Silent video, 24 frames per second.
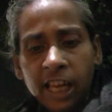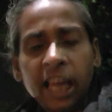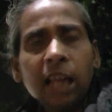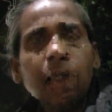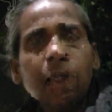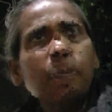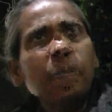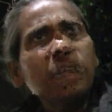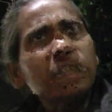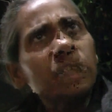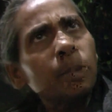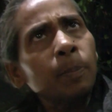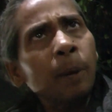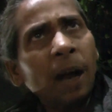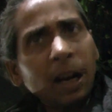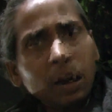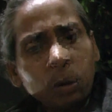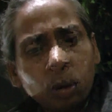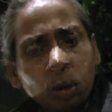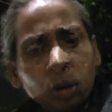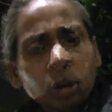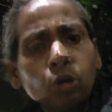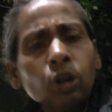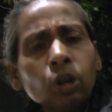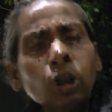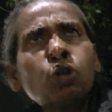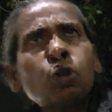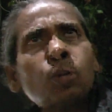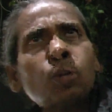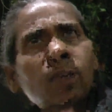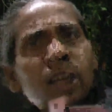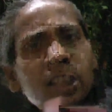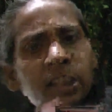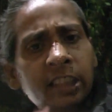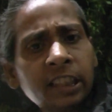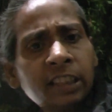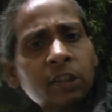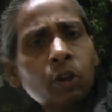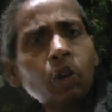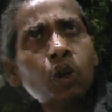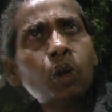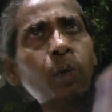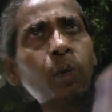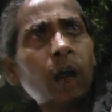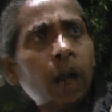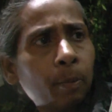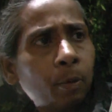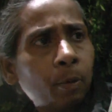এর বেশি বার করতে হলে তোমার দিতে
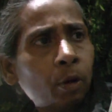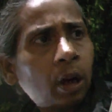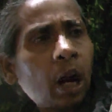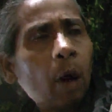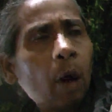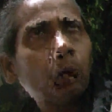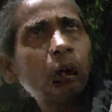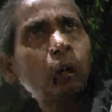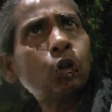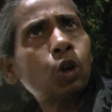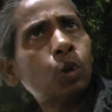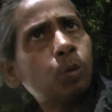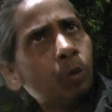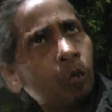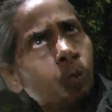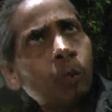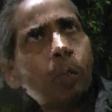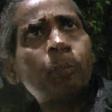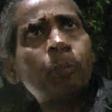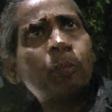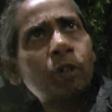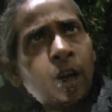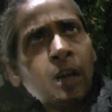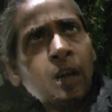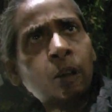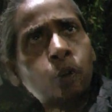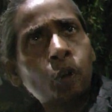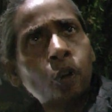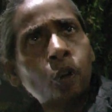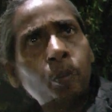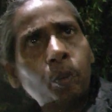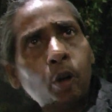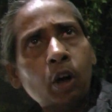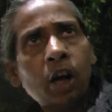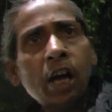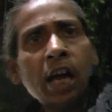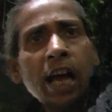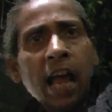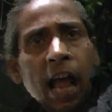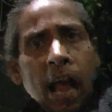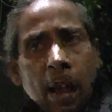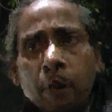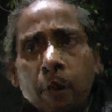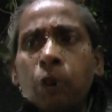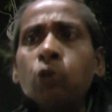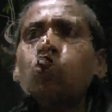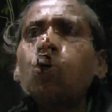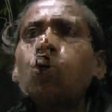হইব এবং খাওয়াতে হইব রাখতে হইব
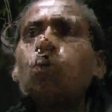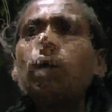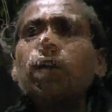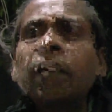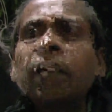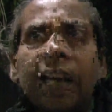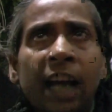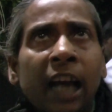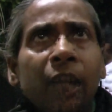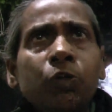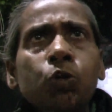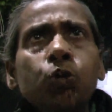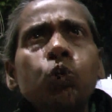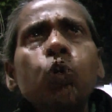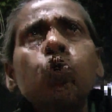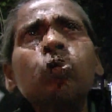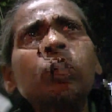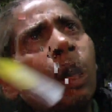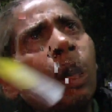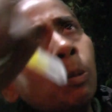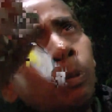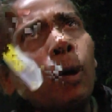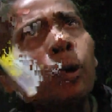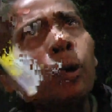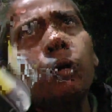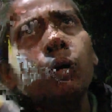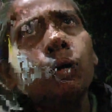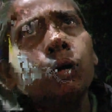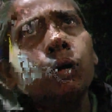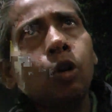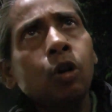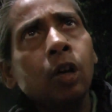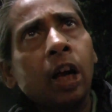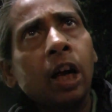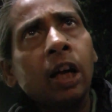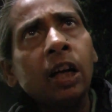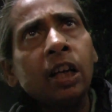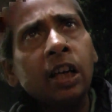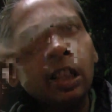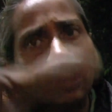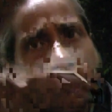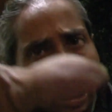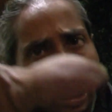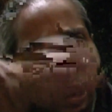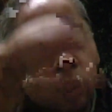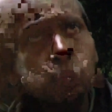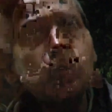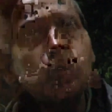এখন তোমার এতটুকু তার পছন্দ না
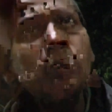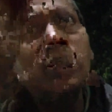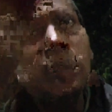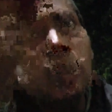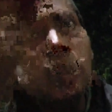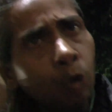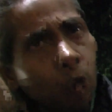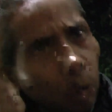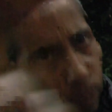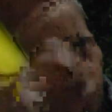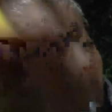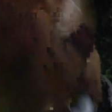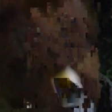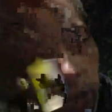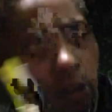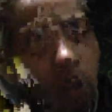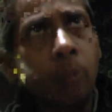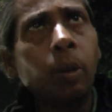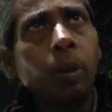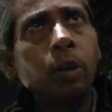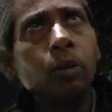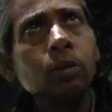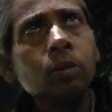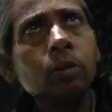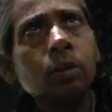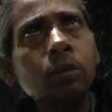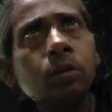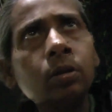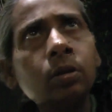তাহলে তুমি কি করবা সেটা বলো